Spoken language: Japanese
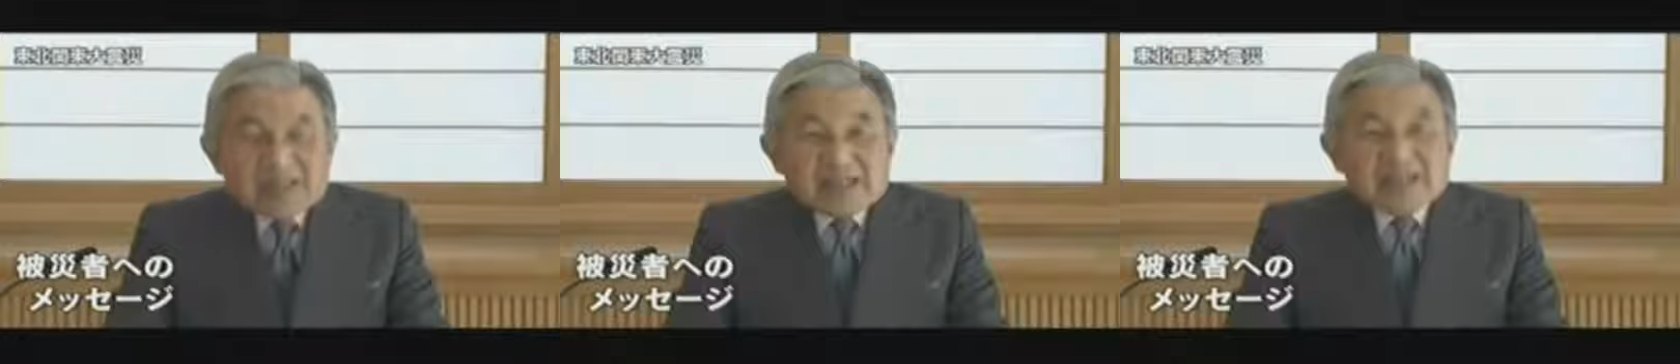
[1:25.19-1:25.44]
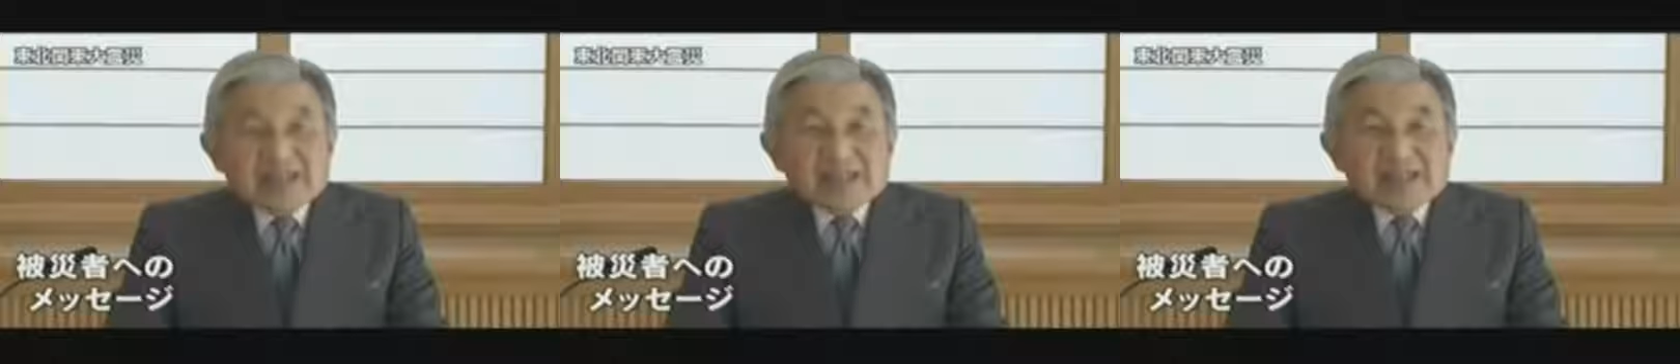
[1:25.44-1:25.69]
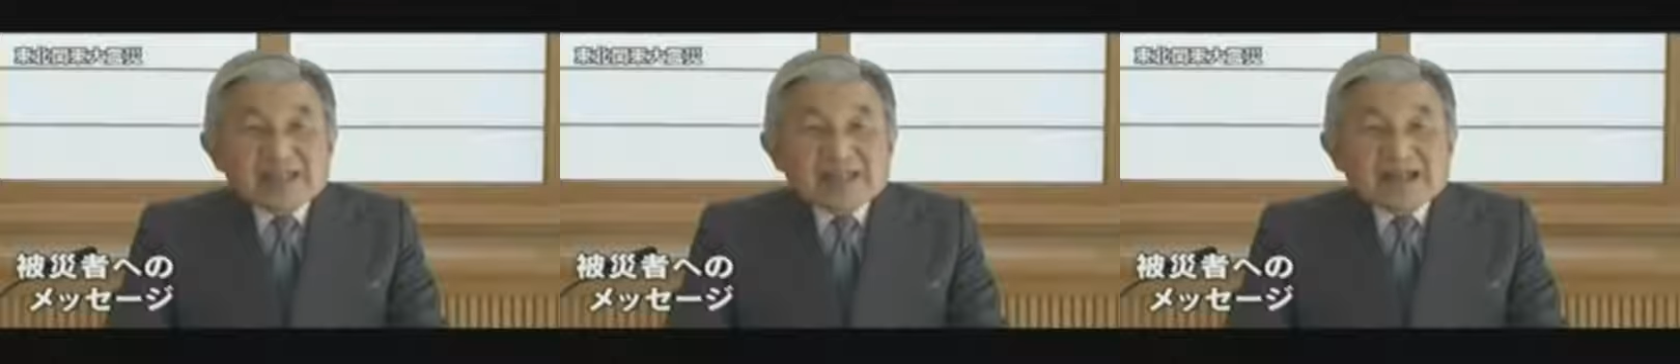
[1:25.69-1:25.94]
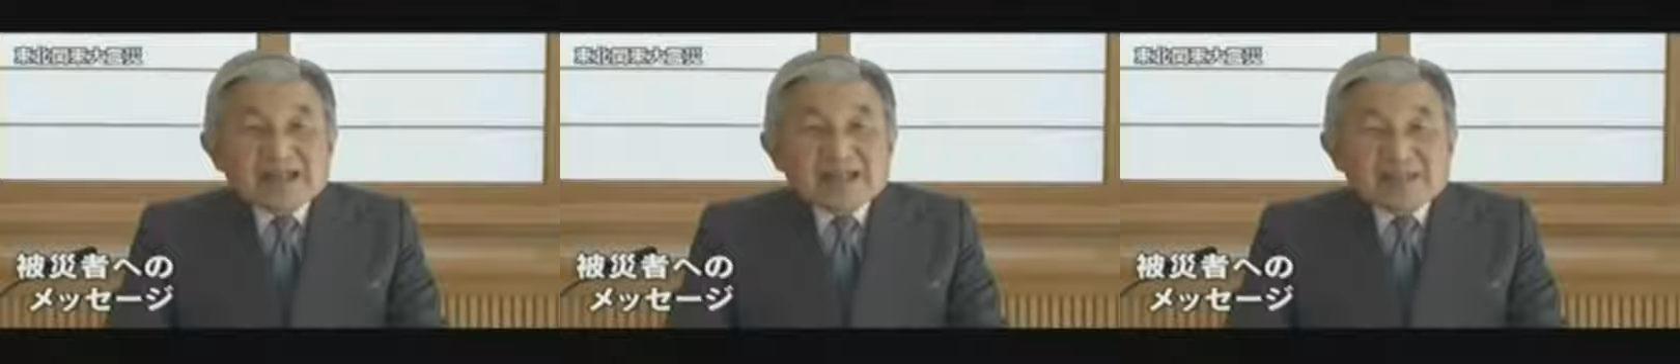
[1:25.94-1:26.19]
切に
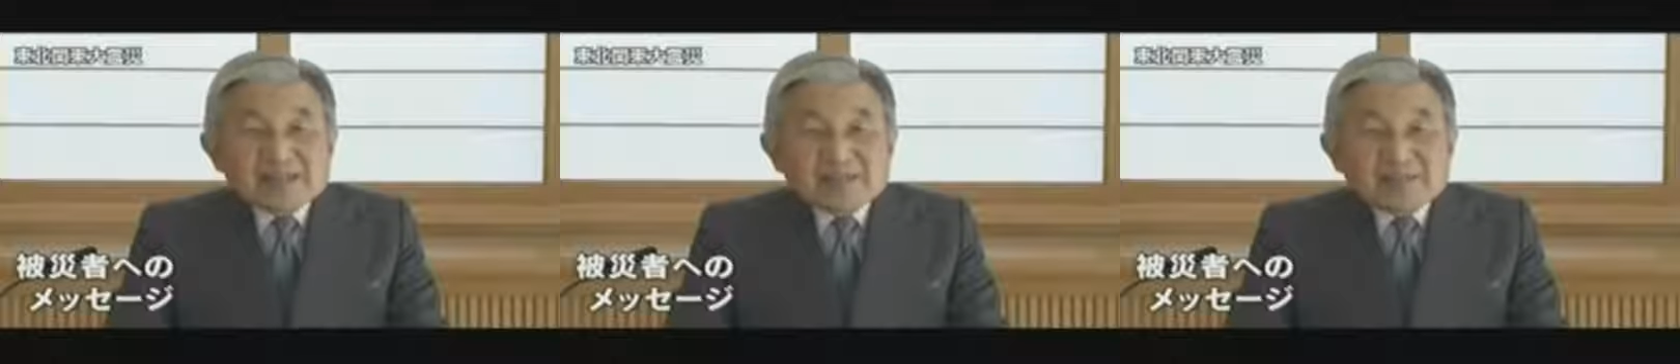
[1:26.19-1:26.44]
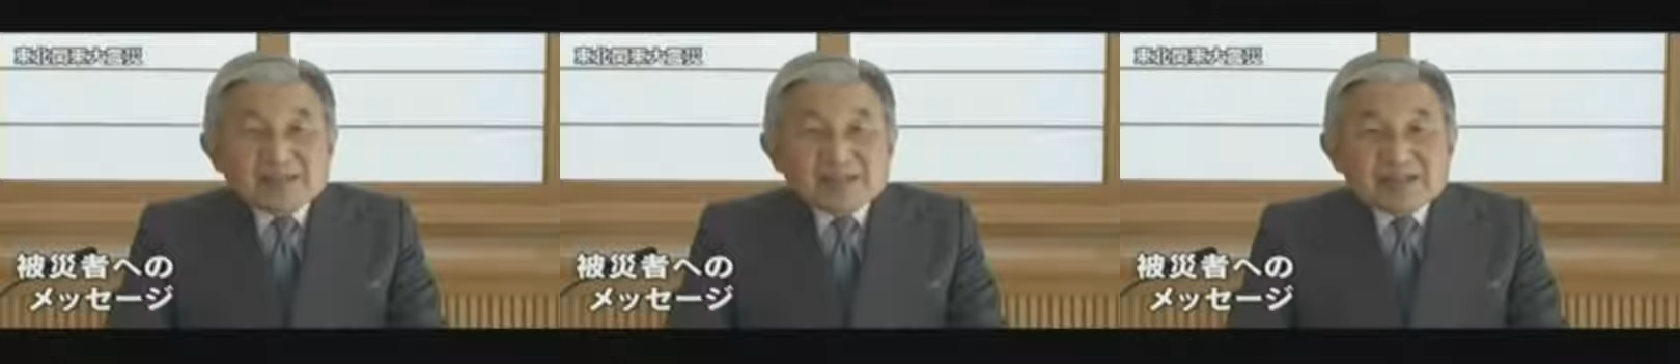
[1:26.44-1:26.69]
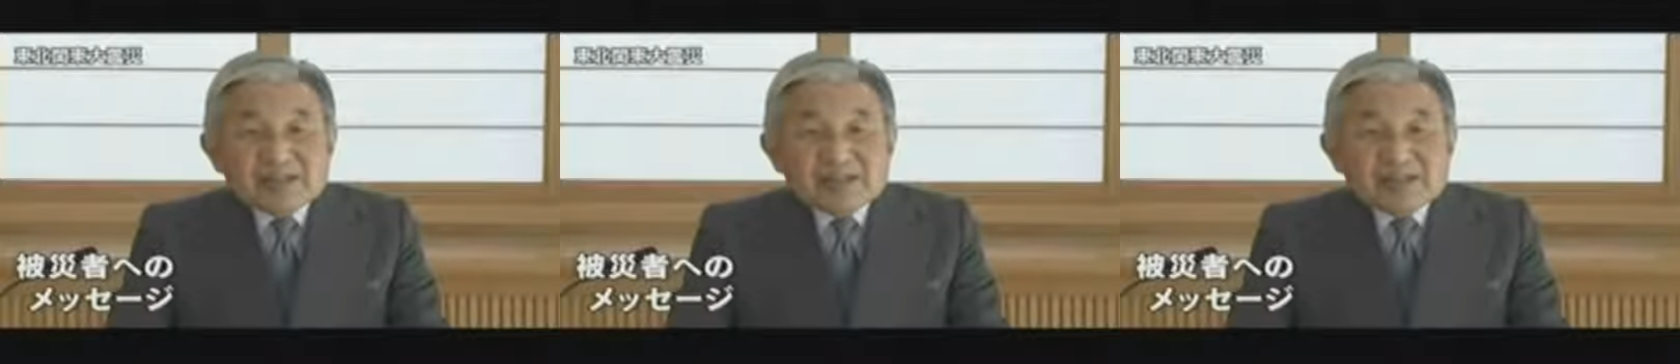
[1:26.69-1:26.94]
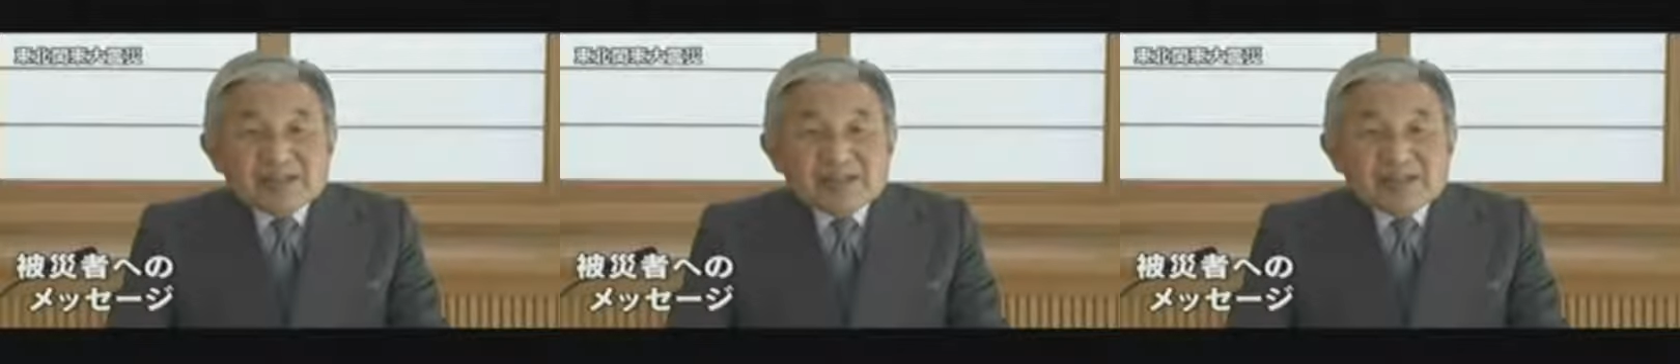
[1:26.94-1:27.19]
願っていま
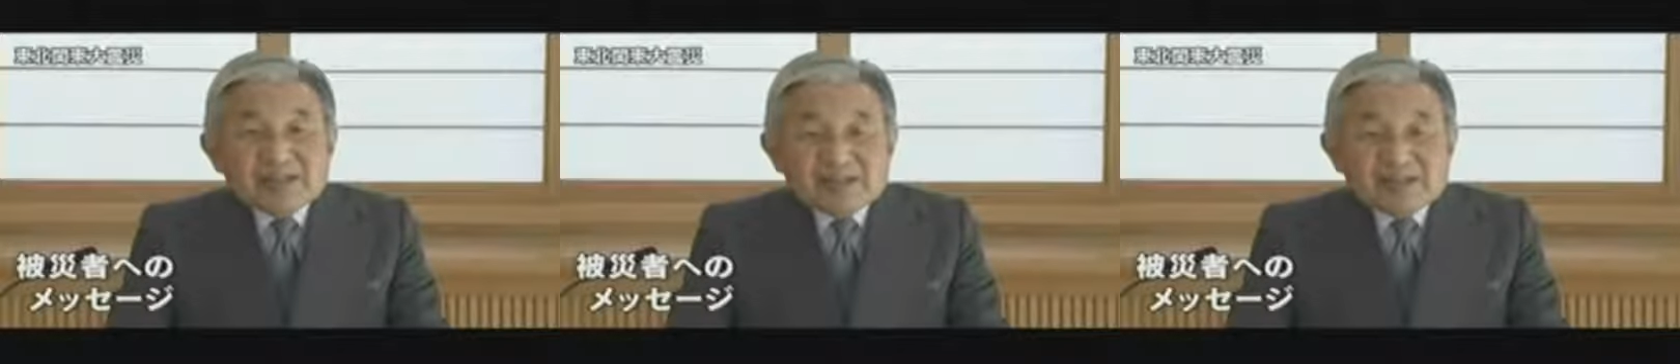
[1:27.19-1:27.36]
す